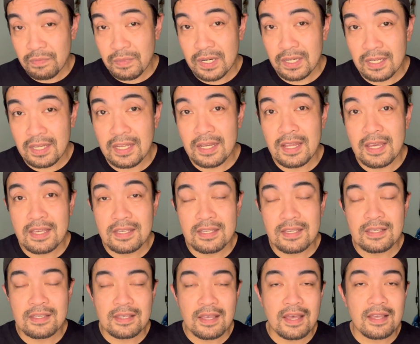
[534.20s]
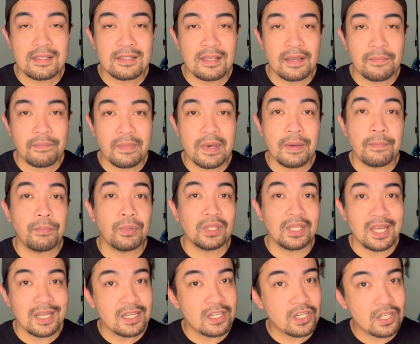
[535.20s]
Martinez, isa sa may
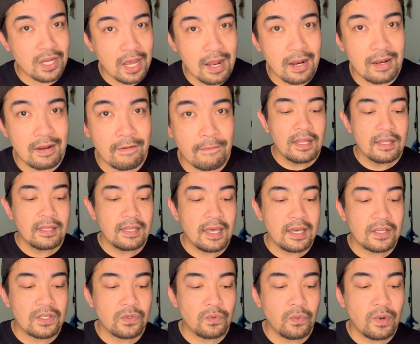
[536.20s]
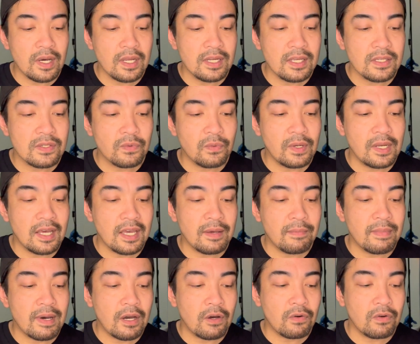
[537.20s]
potential. Next one is wala
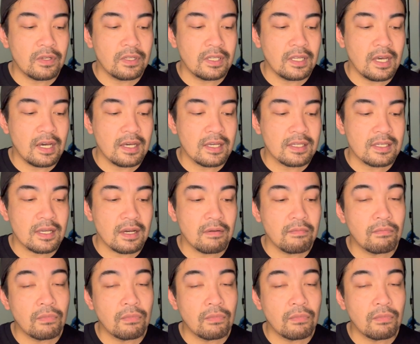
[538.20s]
iba kundi ang isang